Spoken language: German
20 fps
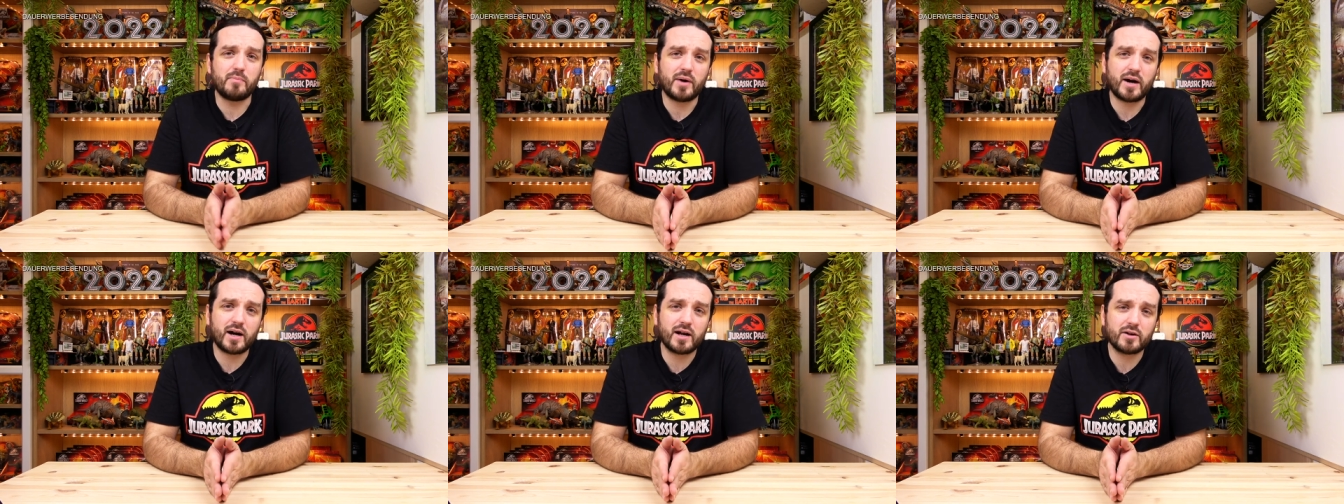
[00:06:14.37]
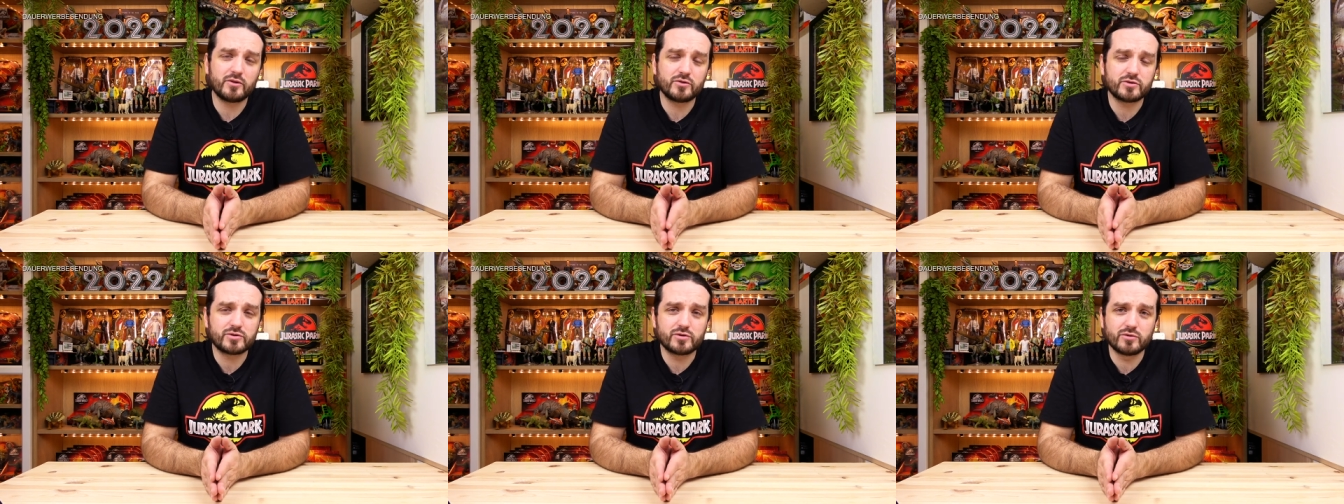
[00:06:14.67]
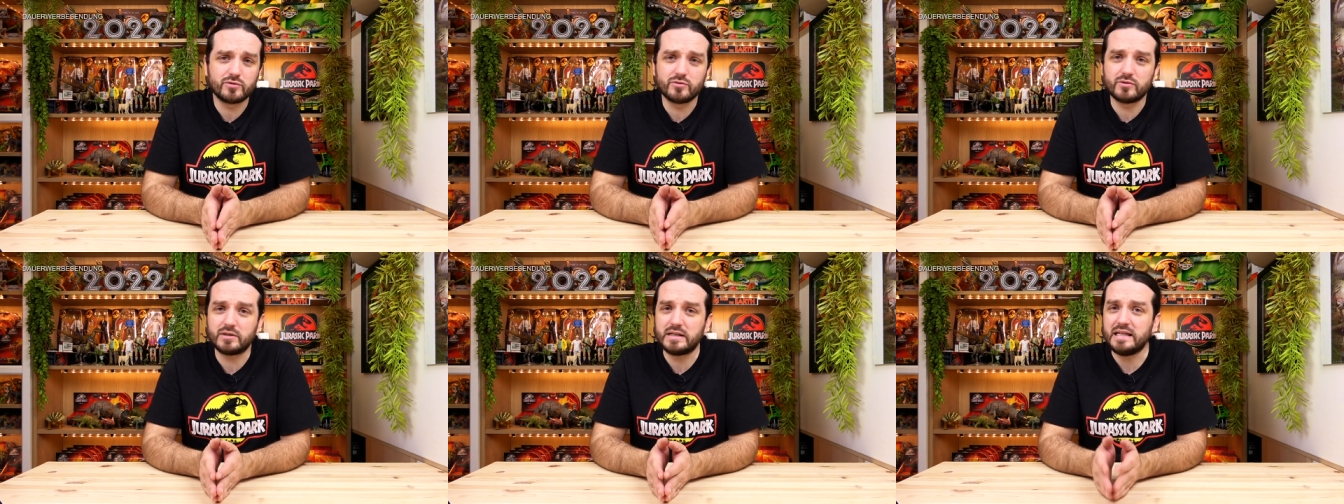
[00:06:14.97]

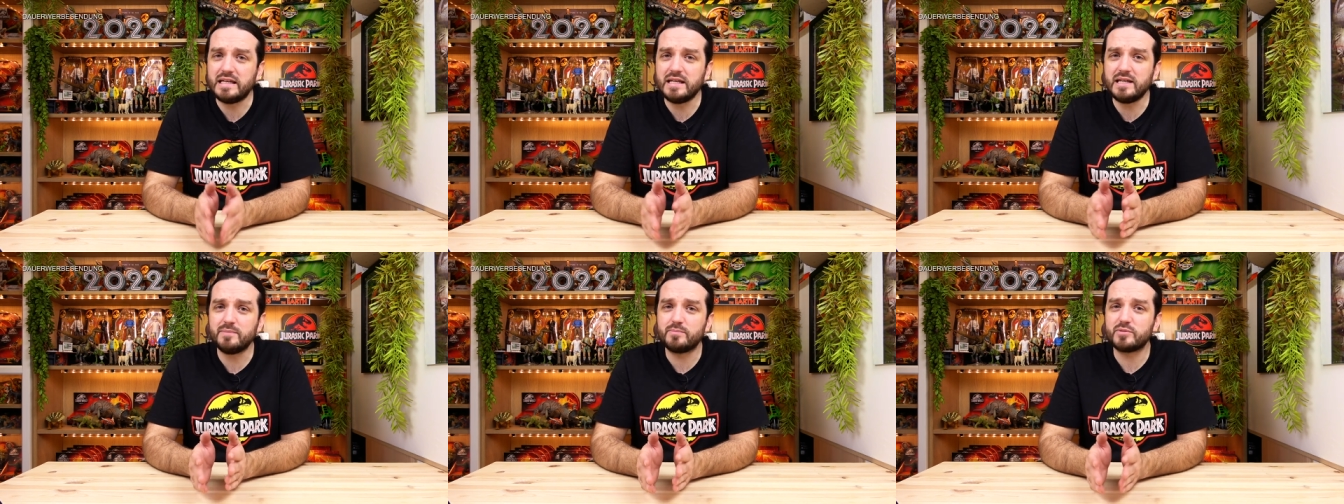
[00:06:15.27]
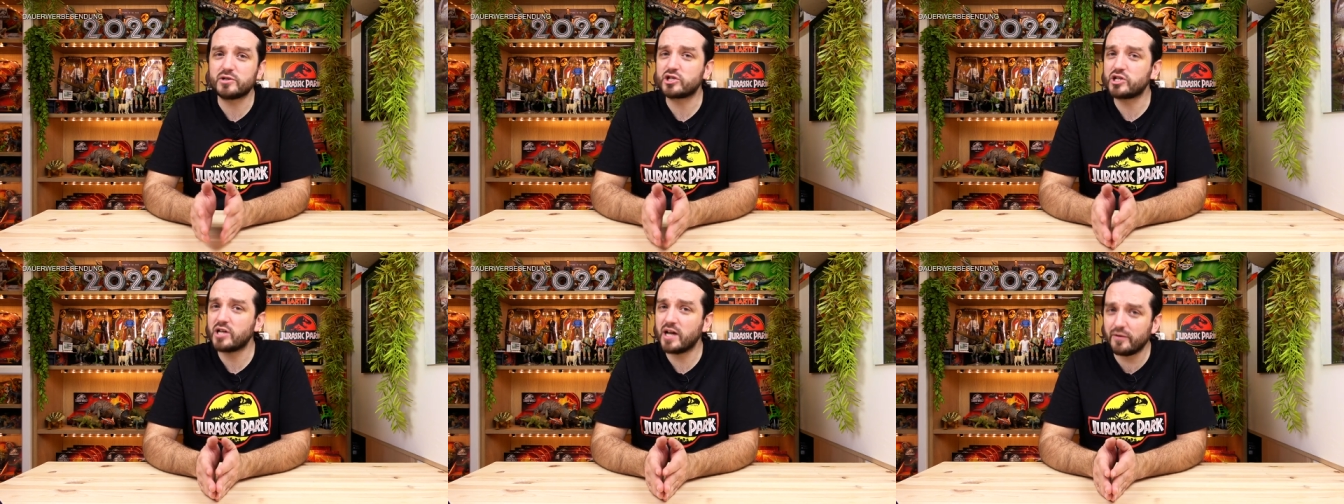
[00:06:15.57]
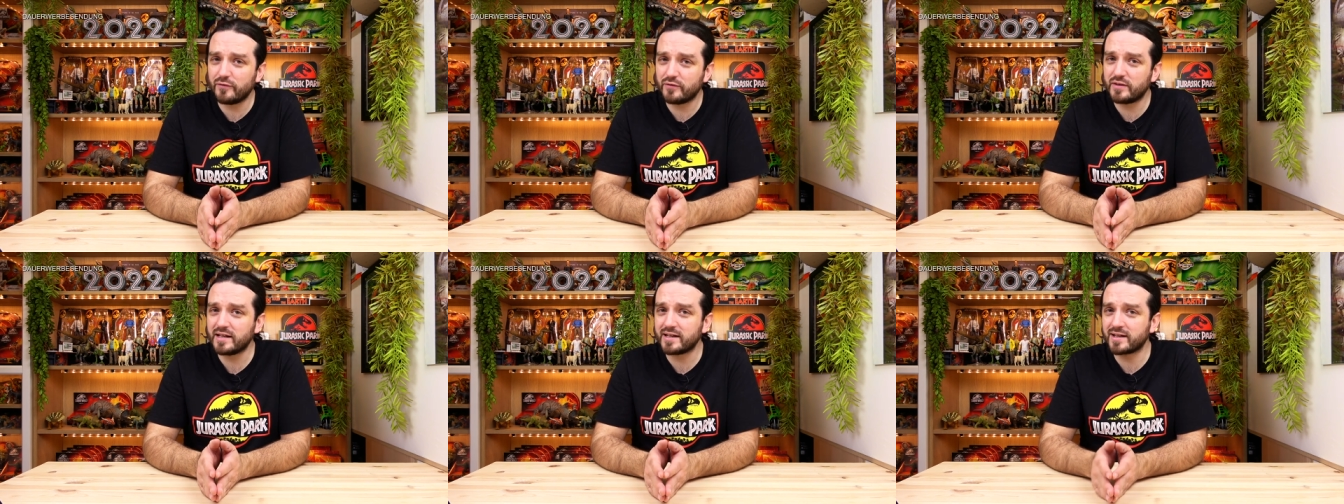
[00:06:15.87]
Paläontologie
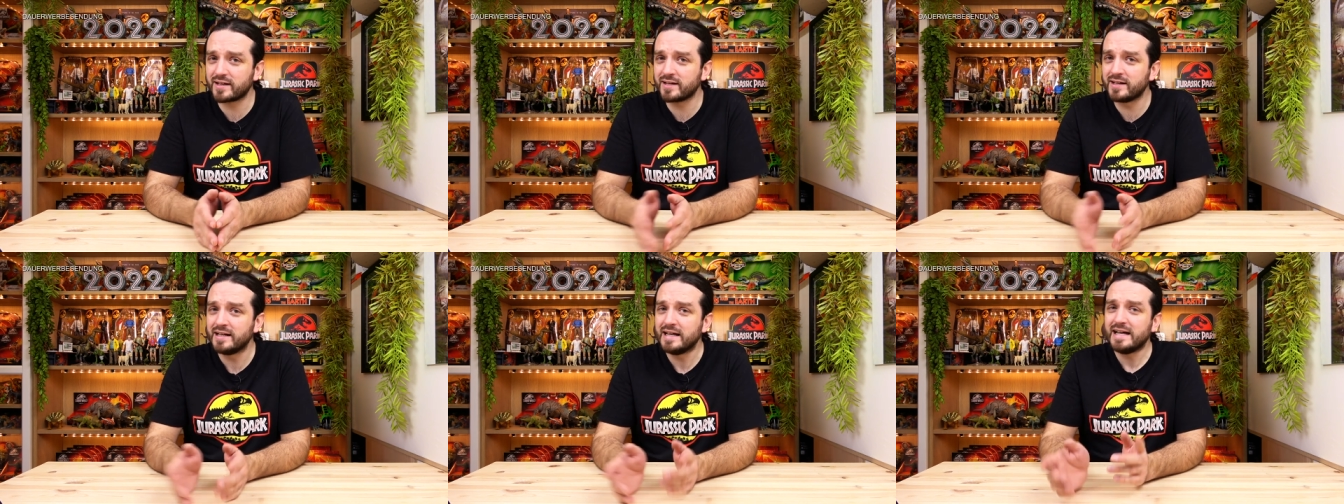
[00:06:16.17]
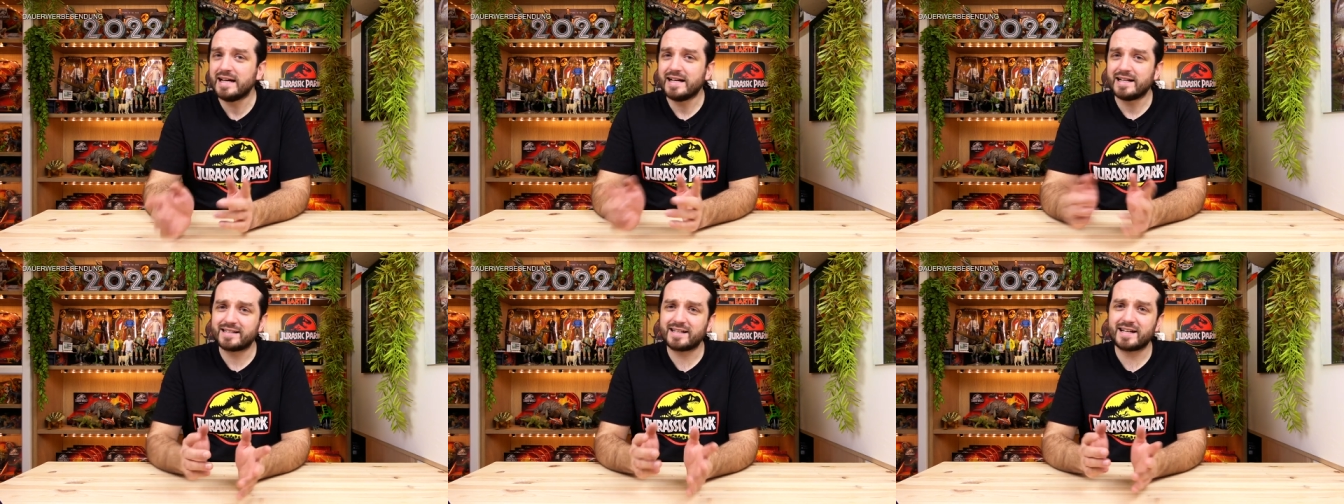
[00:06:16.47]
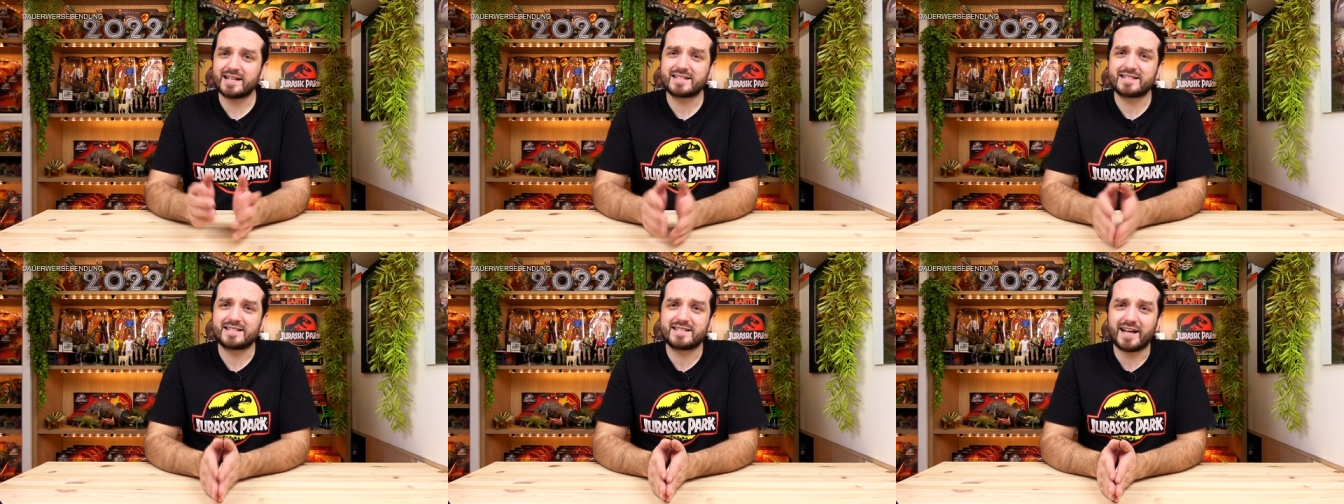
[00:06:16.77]
beschäftigen.
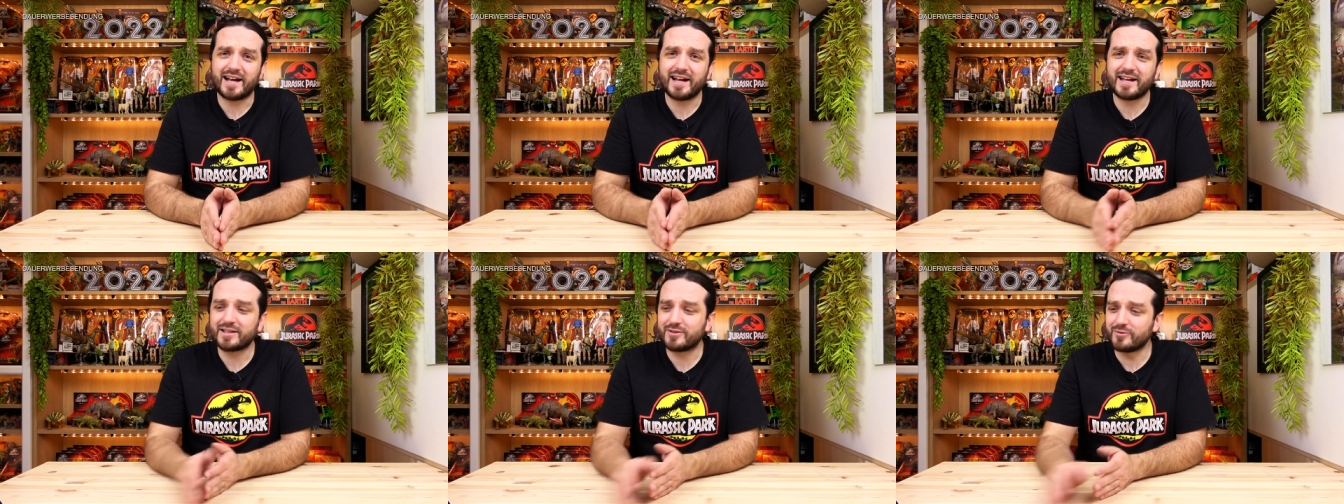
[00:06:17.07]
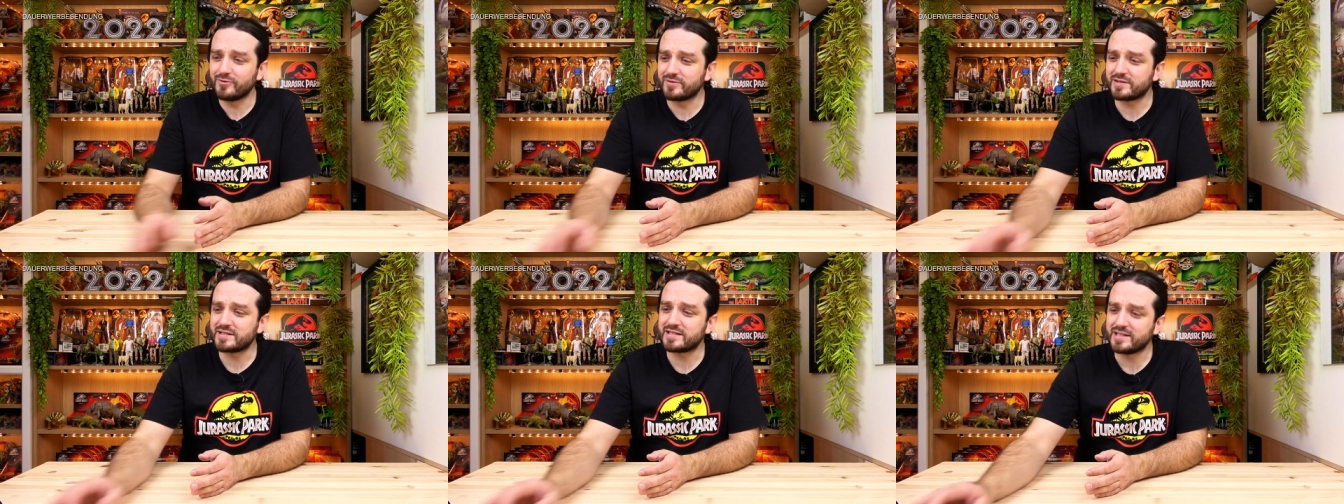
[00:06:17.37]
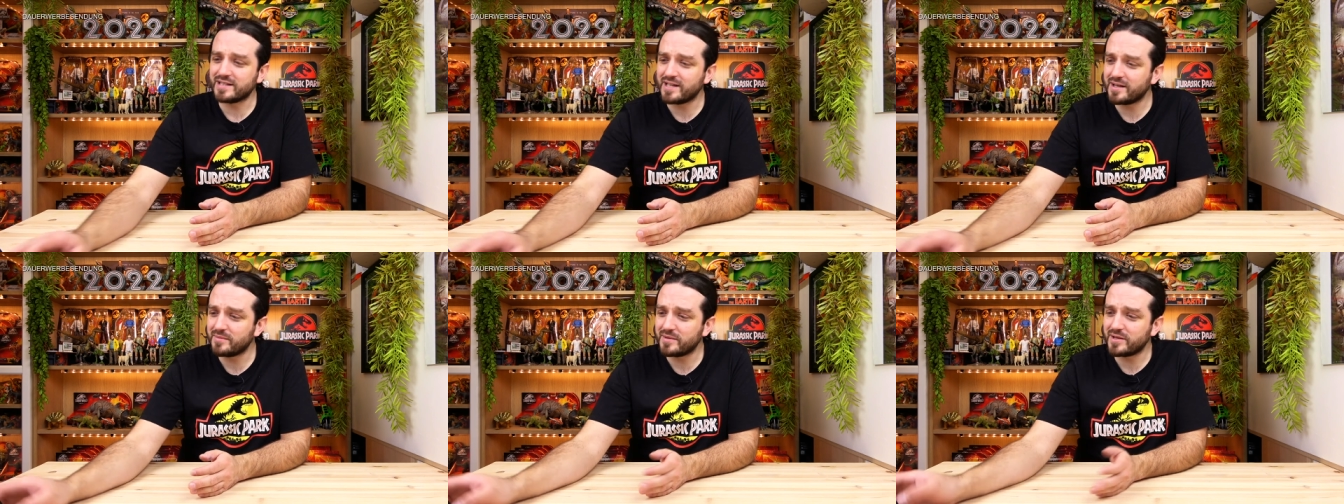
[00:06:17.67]
Das zeigt uns
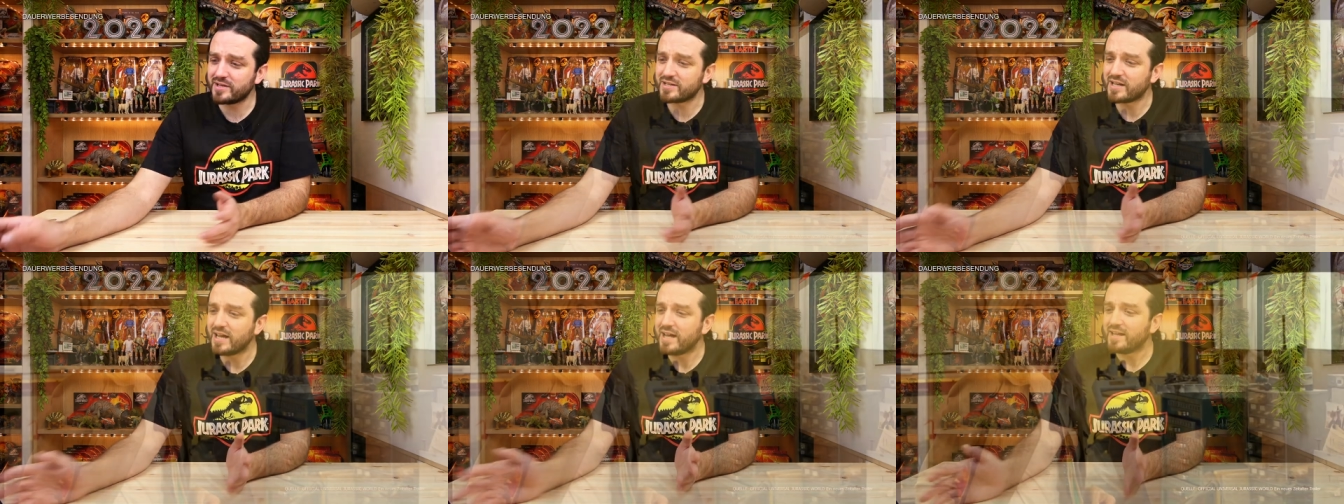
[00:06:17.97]
nämlich,